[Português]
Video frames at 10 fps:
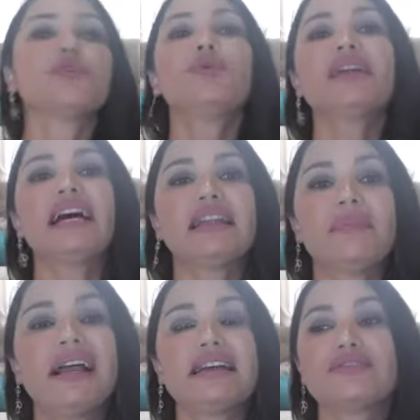um em cada
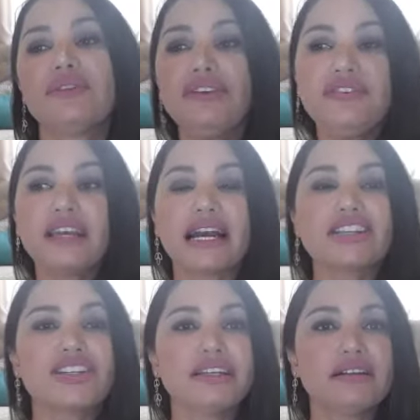braço, e ficar
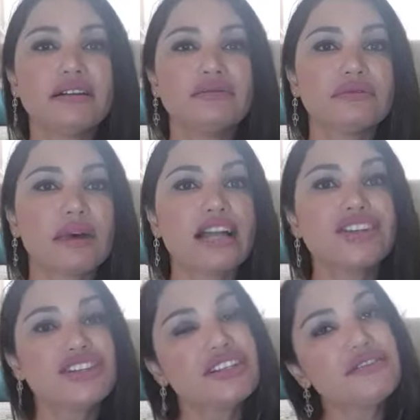cheirando, a
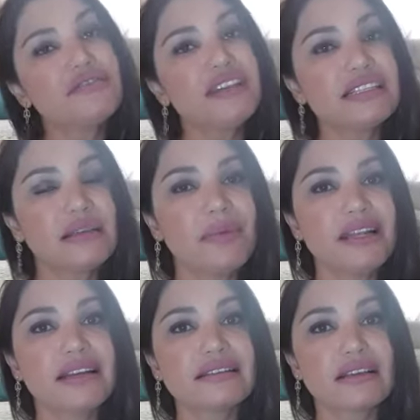gente não vê
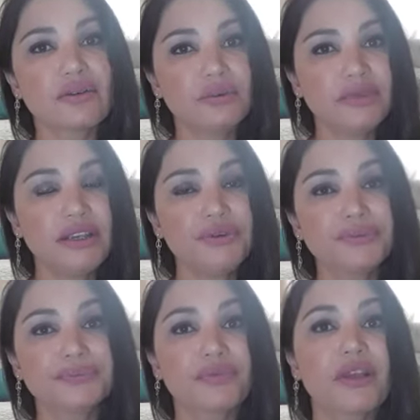semelhança com nenhum.